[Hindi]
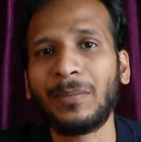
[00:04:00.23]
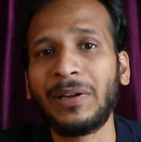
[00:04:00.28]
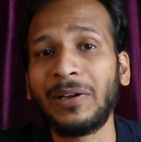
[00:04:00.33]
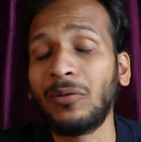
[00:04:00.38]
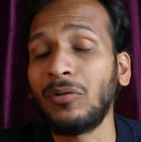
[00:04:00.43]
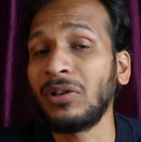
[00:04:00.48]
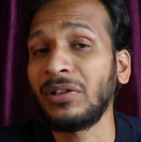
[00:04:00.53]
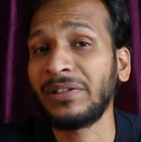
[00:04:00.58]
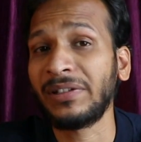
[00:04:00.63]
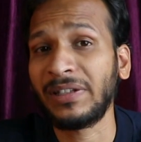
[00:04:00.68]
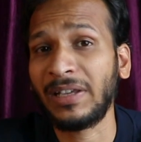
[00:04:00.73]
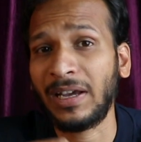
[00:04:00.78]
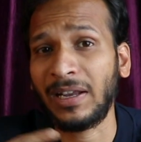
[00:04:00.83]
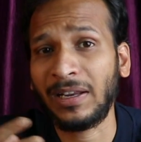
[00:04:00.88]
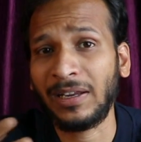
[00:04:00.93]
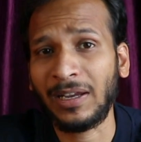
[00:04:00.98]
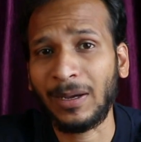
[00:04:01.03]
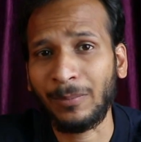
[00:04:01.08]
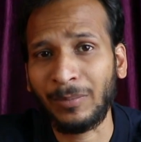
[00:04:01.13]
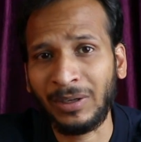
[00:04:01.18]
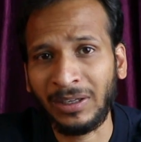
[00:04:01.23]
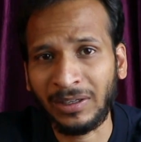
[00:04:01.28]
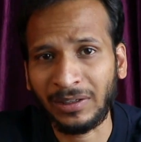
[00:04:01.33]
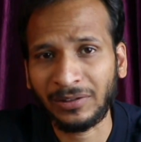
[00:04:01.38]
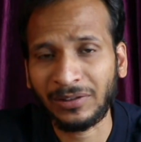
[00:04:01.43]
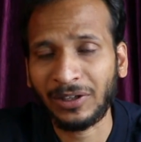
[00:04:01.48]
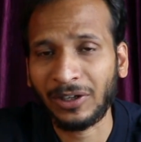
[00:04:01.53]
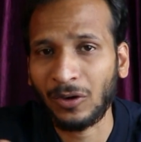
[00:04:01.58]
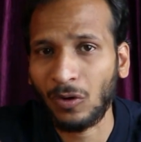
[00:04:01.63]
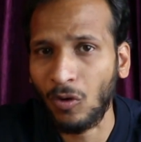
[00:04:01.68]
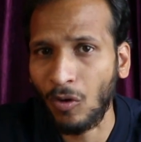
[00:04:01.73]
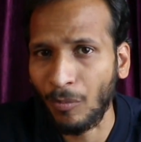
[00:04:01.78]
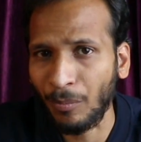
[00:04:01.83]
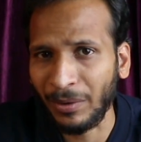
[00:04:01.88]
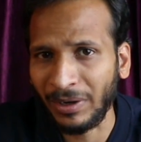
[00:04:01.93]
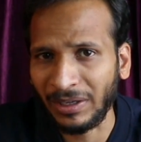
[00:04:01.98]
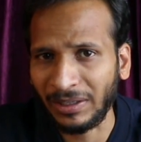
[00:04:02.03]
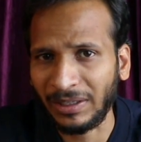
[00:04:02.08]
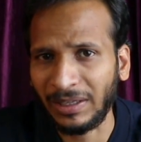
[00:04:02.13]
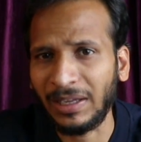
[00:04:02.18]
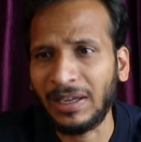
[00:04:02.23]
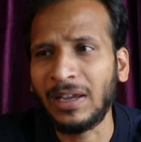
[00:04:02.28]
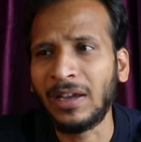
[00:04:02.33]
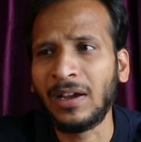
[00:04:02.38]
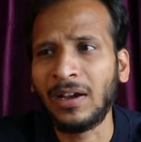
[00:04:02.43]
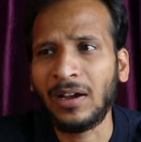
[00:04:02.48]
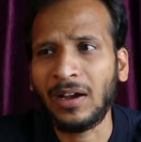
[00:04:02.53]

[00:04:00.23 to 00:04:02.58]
आपने कोई शेयरिंग एप्लीकेशन ओपन की